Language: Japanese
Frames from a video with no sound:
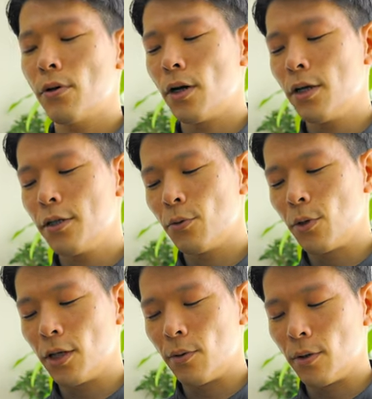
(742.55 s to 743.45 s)
はい、そ
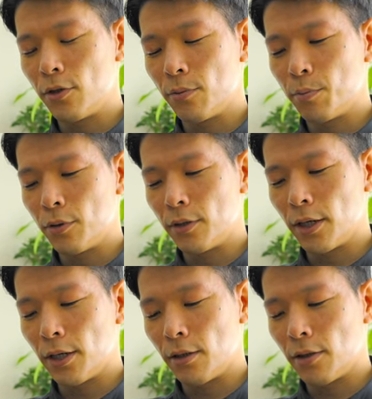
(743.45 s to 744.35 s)
れでは10分
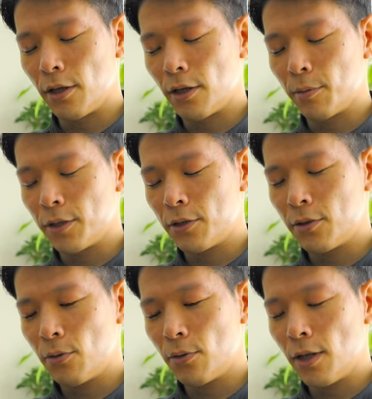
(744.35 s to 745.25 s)
間やっていきま
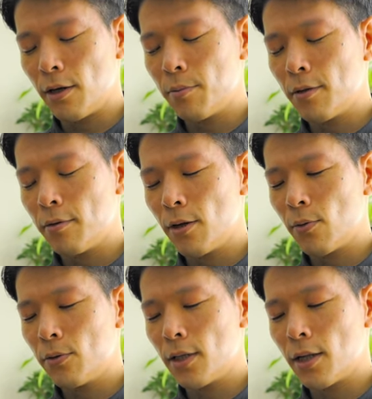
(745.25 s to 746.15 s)
しょう。なるべく
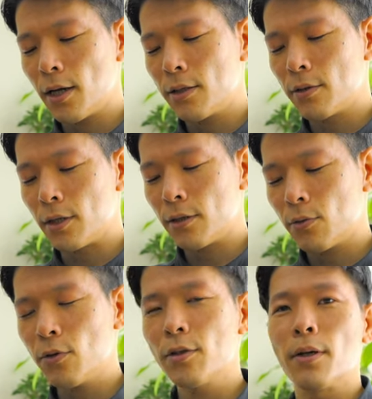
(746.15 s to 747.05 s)
猫背にならずに
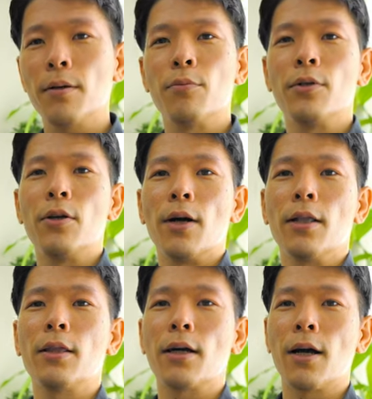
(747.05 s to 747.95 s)
少しね、胸を
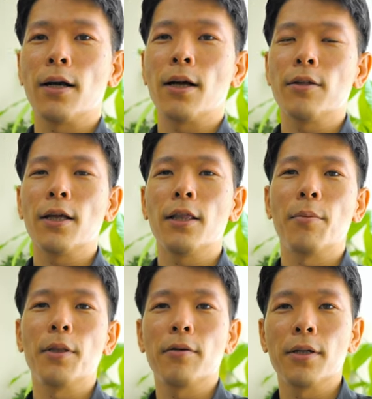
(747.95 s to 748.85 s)
張った感覚でやっ
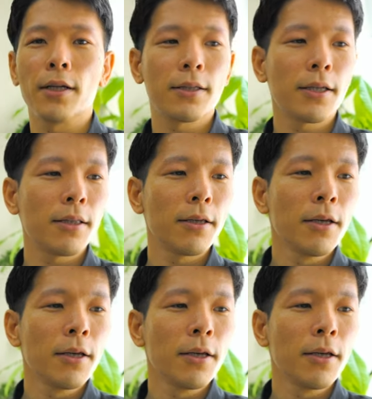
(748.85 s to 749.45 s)
てみてください。